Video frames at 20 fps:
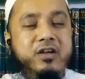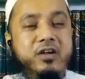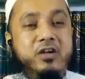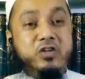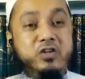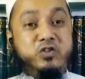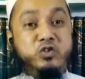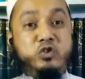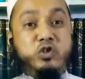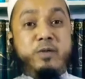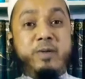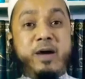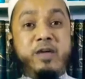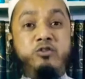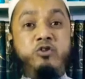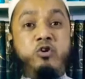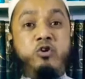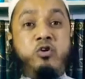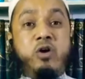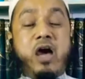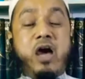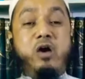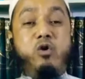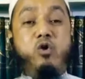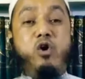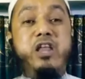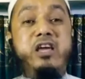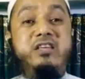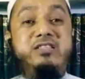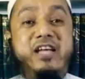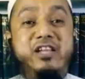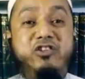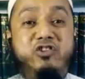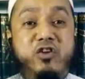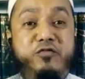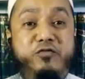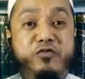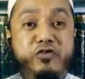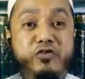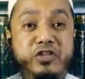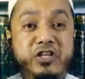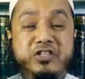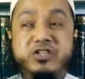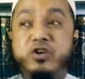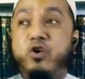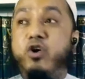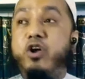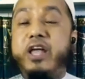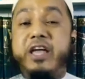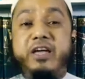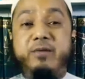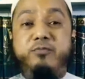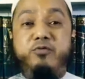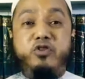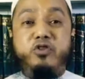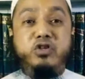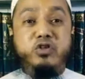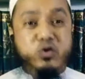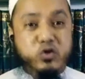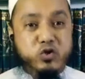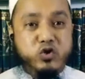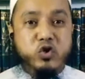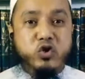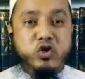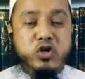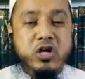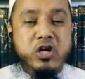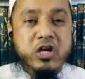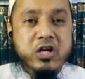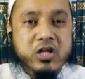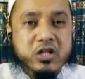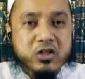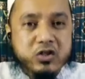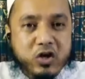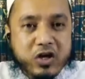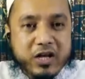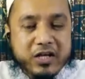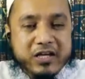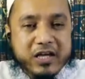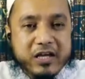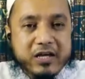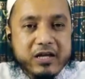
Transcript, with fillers: সবাই তো অনেক ছাত্র ফোন দিচ্ছে অনেকে ফোন দিচ্ছে হুজুর তাহলে কি